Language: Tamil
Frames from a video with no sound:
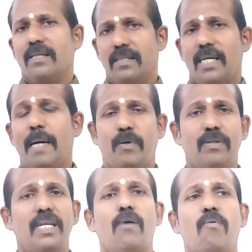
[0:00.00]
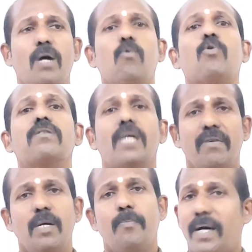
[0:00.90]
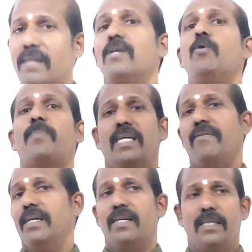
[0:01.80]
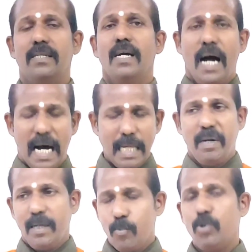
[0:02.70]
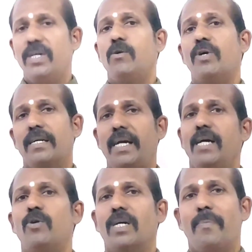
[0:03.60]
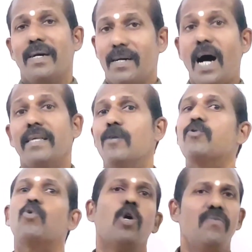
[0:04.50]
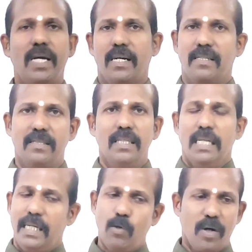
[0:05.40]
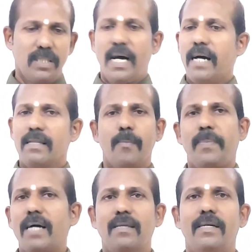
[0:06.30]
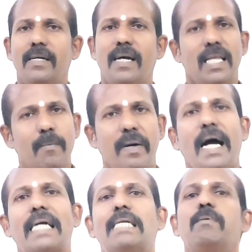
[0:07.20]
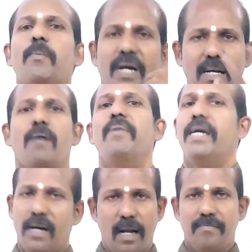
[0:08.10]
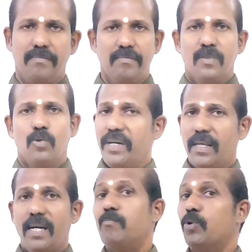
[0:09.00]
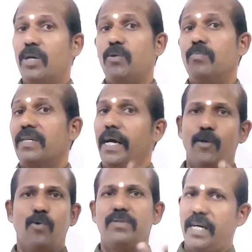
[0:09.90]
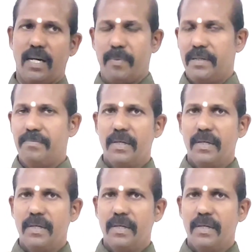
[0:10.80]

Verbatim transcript: இருக்குது அப்போ வந்து அவங்களாம் ஒரு தடவைக்கு பல தடவை படிக்க வேண்டியிருக்கு அதே மாதிரி புதனோட கேது இருக்கிறப்ப காதல் தோல்வியாகுது இது உங்கள் ஜாதத்தில் பார்த்துட்டிங்கன்னா அதை மாதிரி அட்டம் பண்ணாமே இருக்கலாம் ஸோ இதெல்லாம் புதனும் கேதுவும் சேர்றப்ப